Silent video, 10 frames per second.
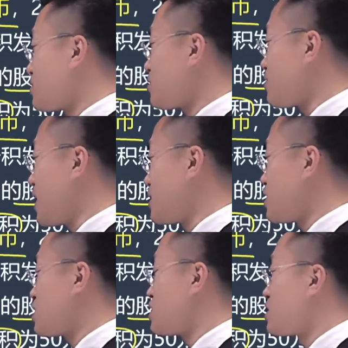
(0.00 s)
的做法
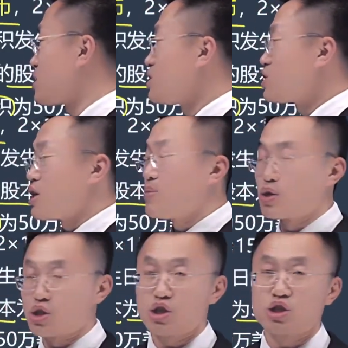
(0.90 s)
呢，是跟谁
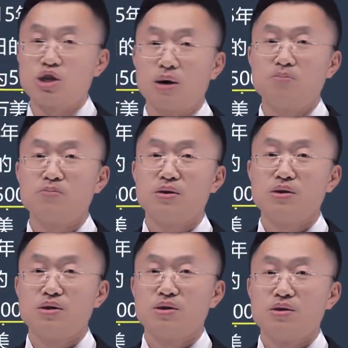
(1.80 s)
保持一致啊？
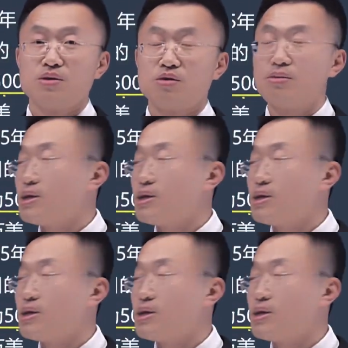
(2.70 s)
我